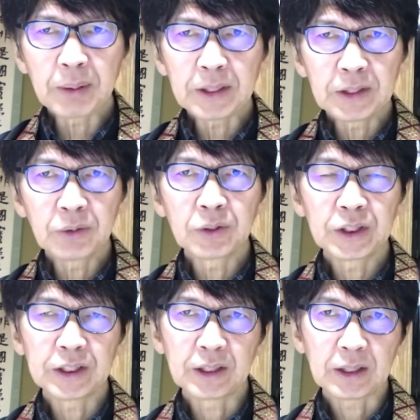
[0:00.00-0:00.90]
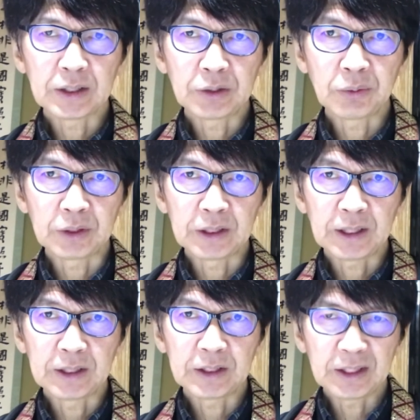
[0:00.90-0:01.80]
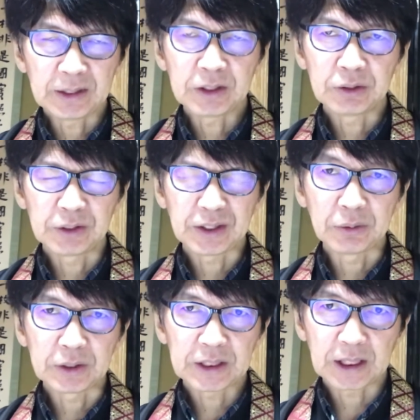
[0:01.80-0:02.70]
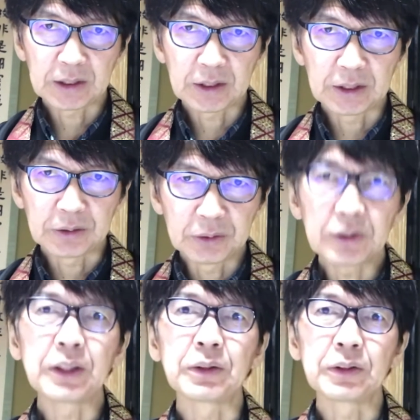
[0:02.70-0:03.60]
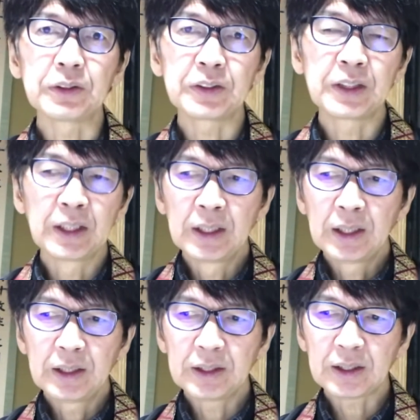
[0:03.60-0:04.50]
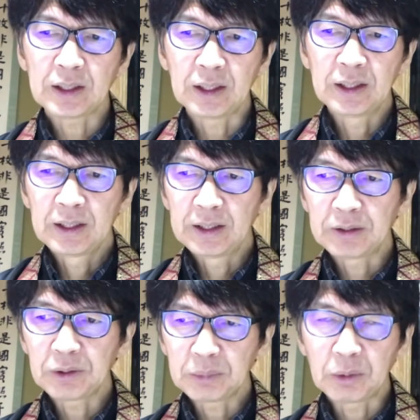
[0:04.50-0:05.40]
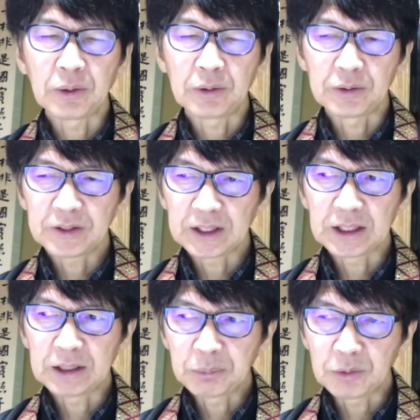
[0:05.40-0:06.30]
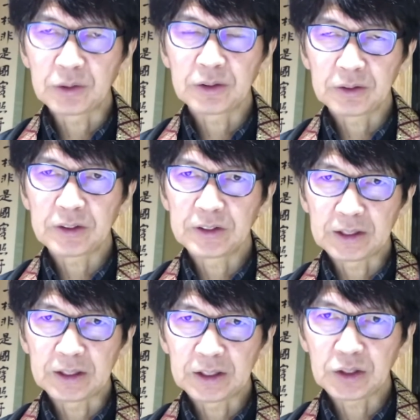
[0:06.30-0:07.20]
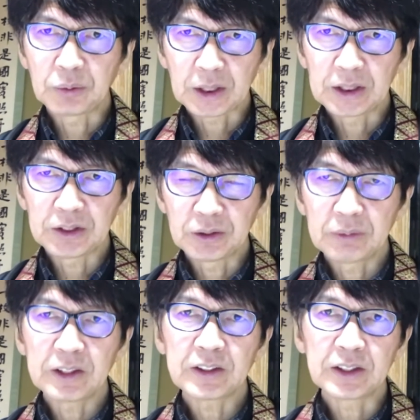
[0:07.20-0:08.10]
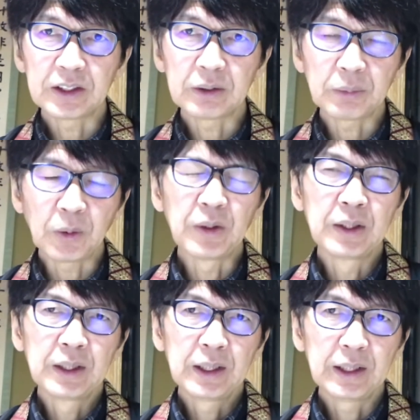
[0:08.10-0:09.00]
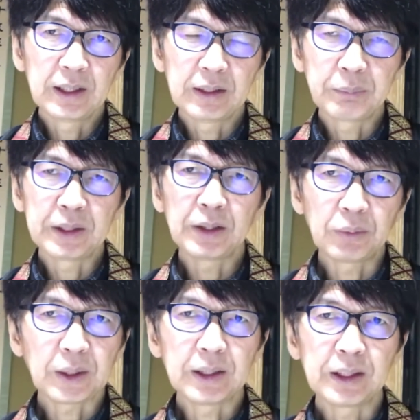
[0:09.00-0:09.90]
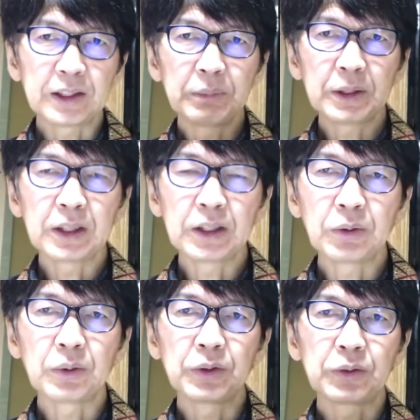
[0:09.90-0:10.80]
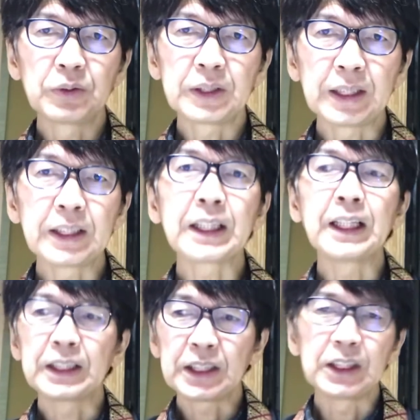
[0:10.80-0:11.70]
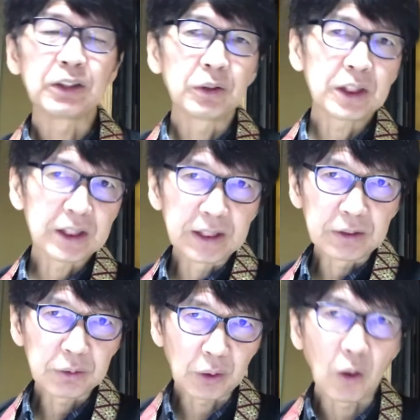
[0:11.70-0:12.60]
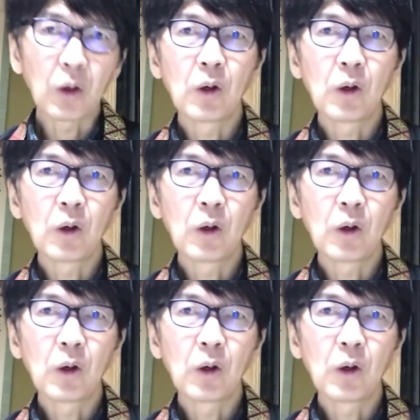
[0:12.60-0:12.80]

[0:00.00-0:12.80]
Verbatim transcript: り日本人やから日本に対して忠誠を誓っていくっていうことです。だからこれも先にもうすでに紹介しておりますけれども、えー、みんなでお金を集めて日本の軍隊に献金をしていくと。